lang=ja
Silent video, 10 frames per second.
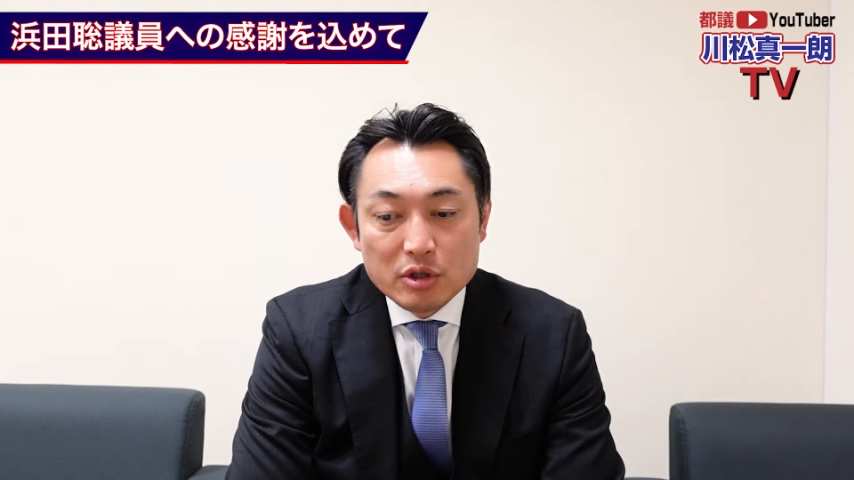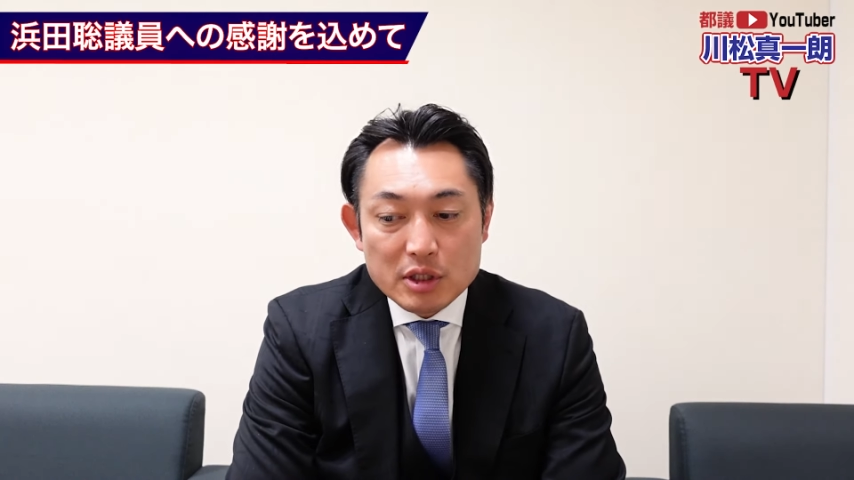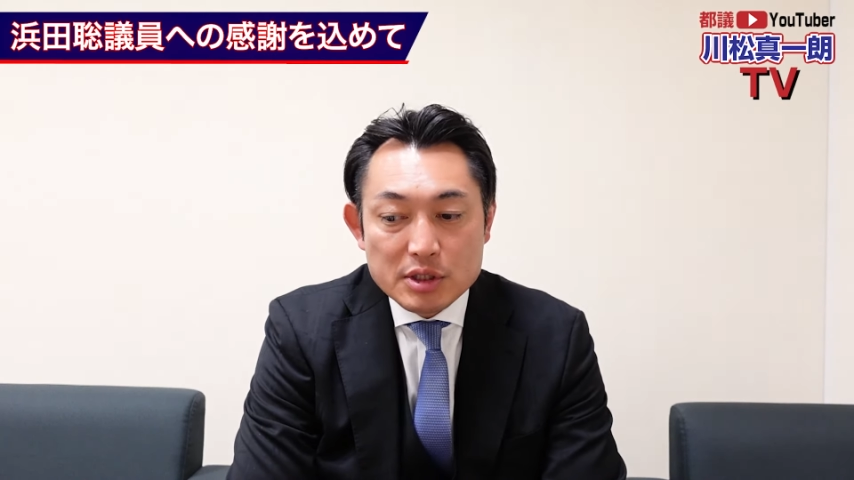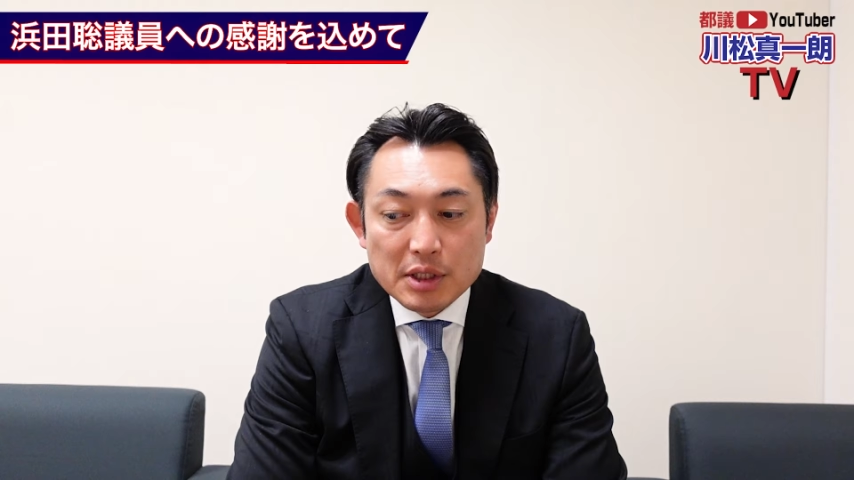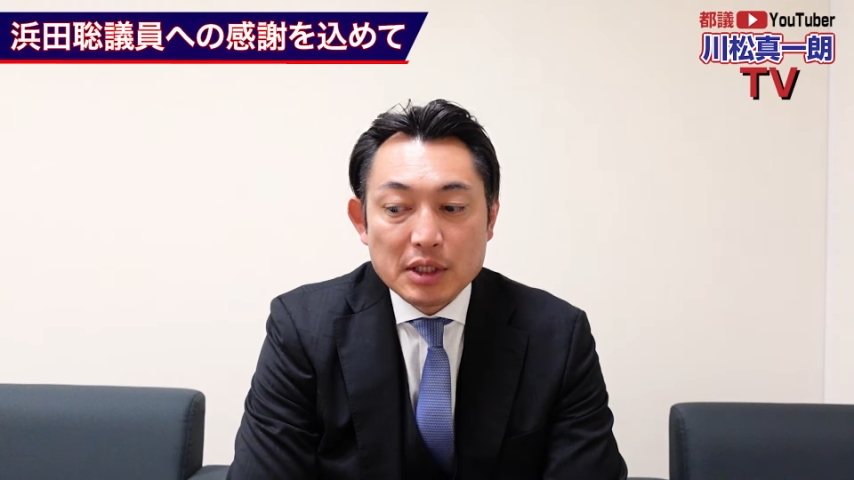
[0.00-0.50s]

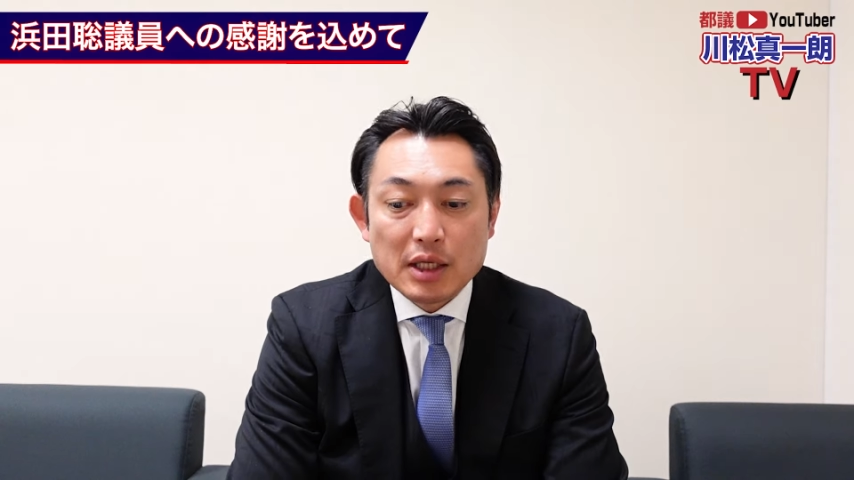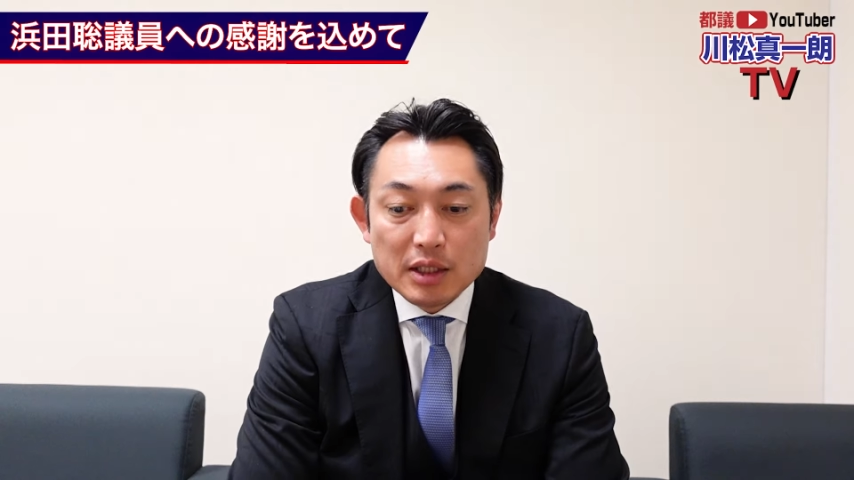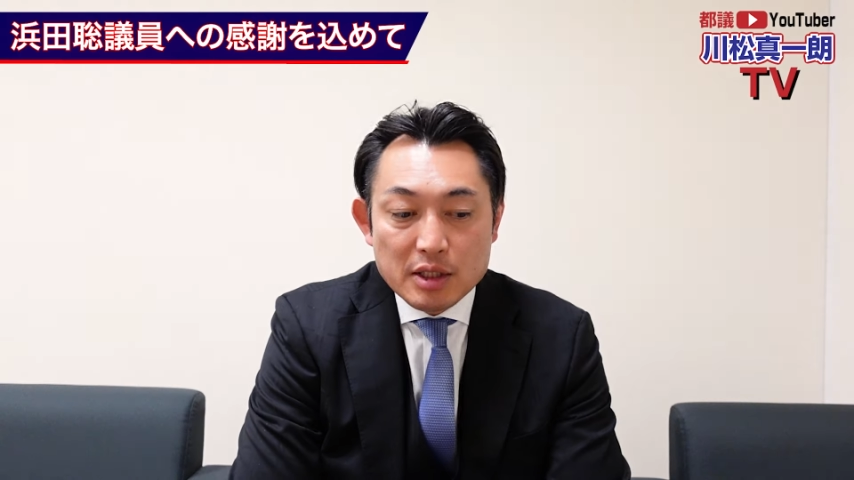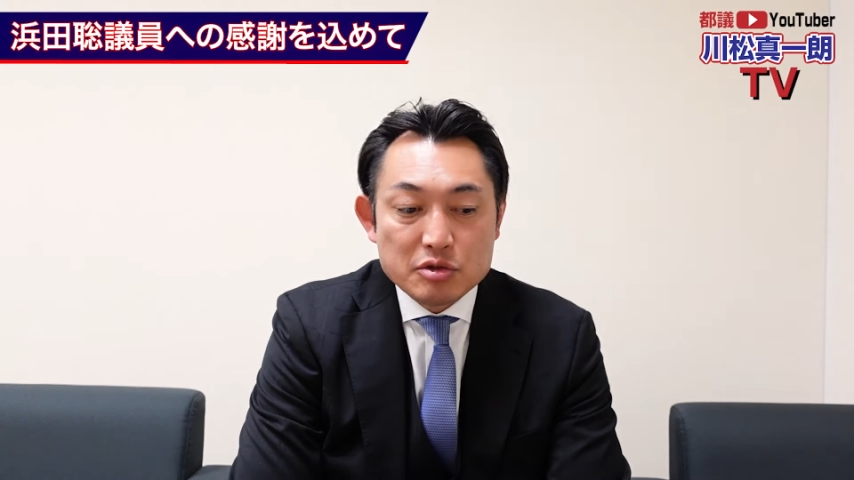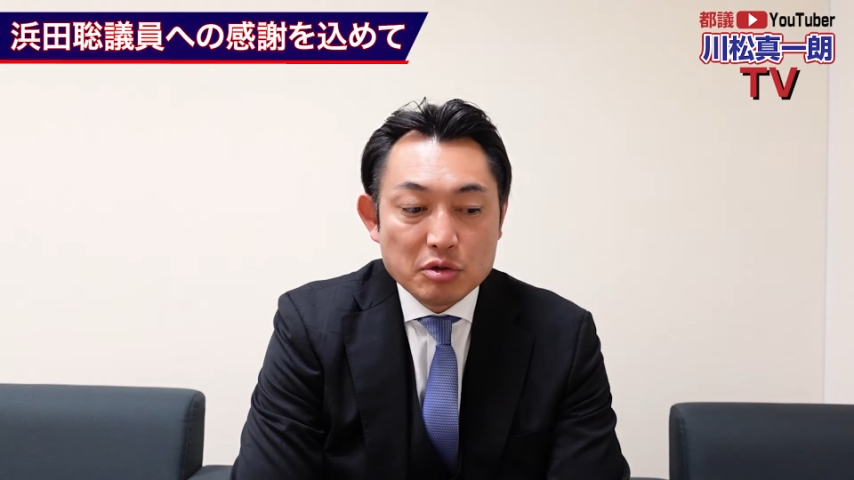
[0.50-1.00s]
出していただ
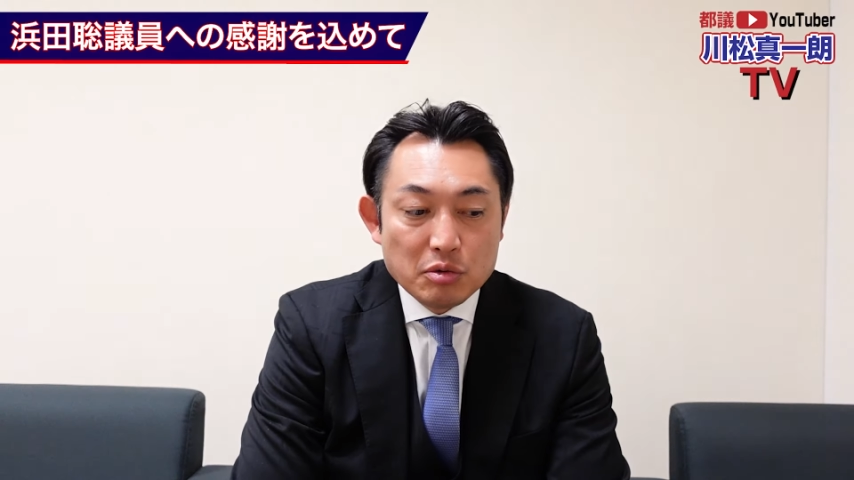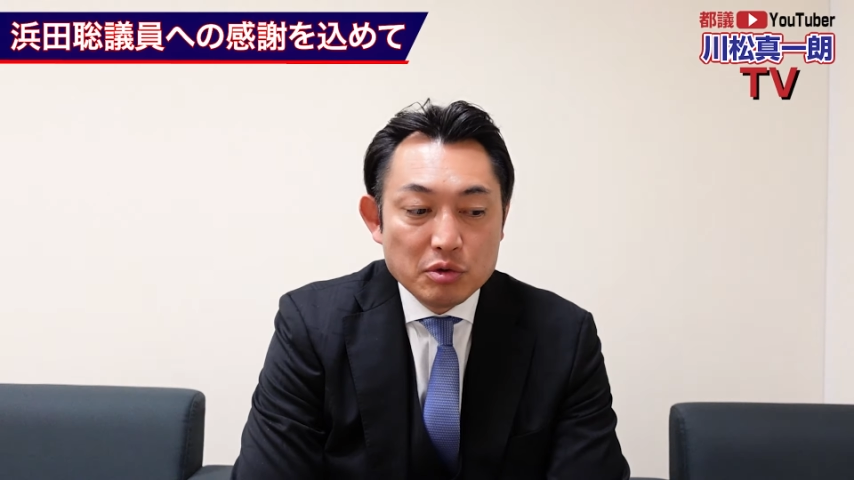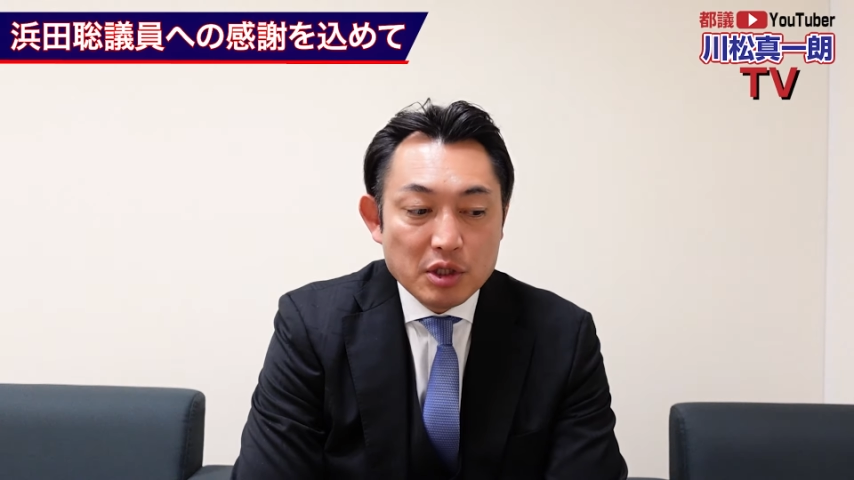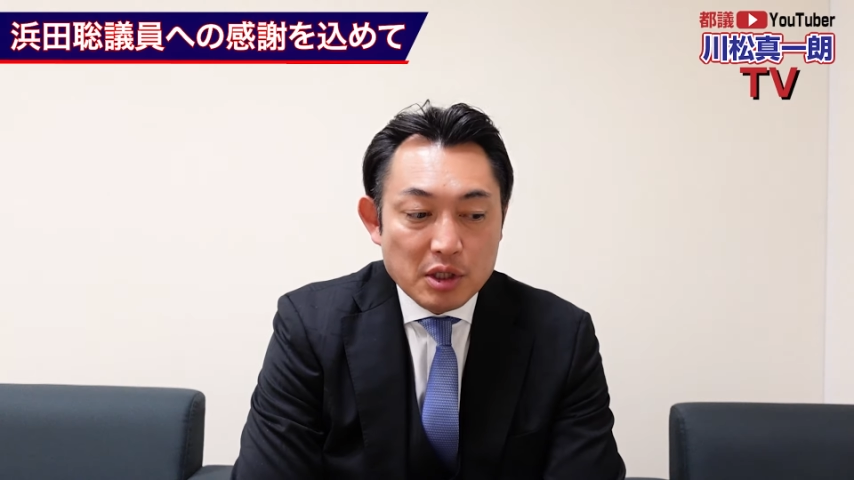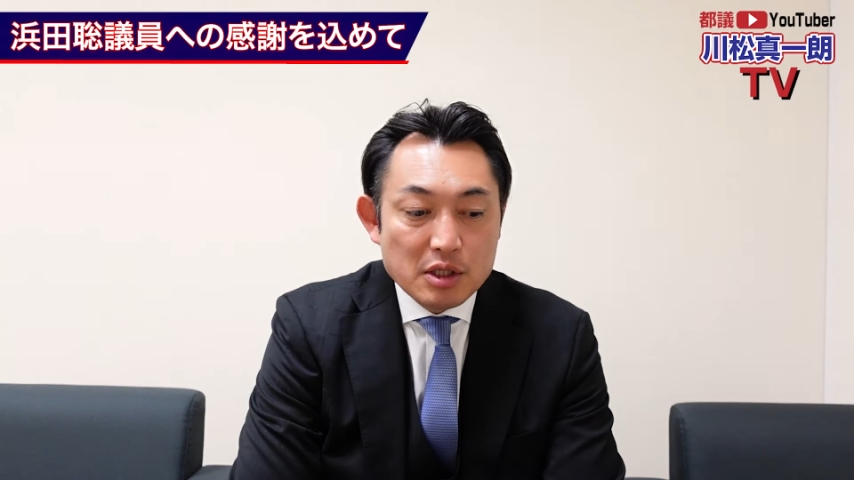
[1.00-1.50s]
いてそれを
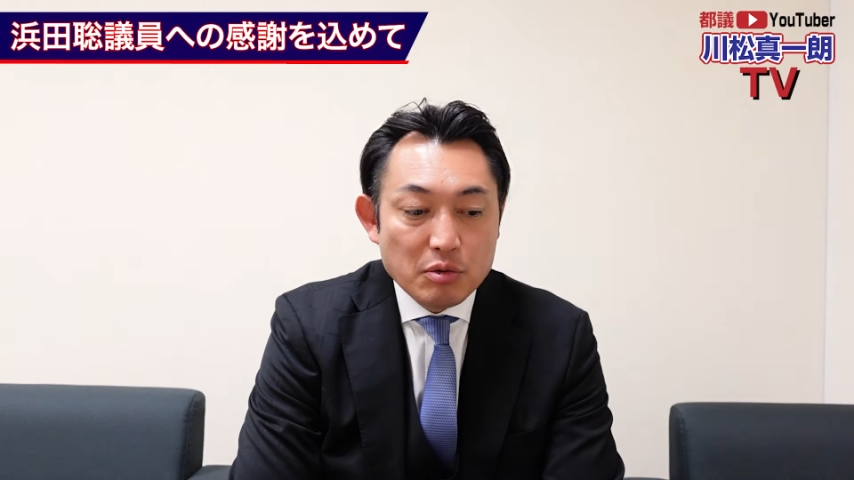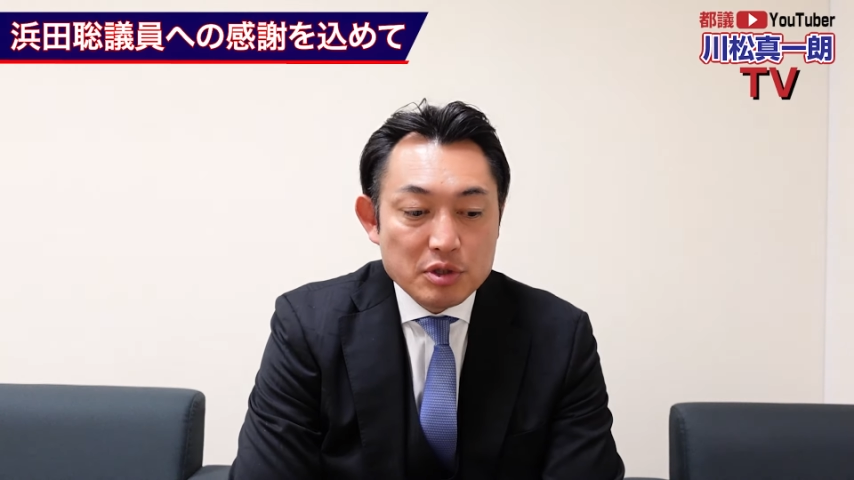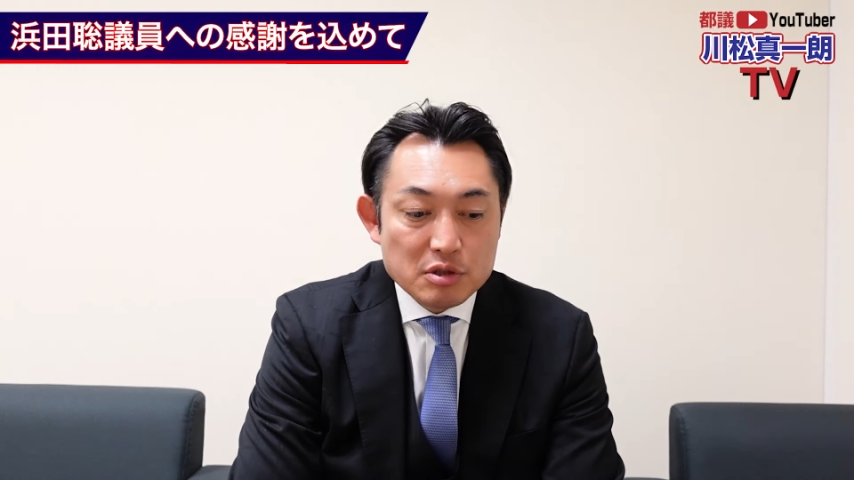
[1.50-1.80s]
受けて応援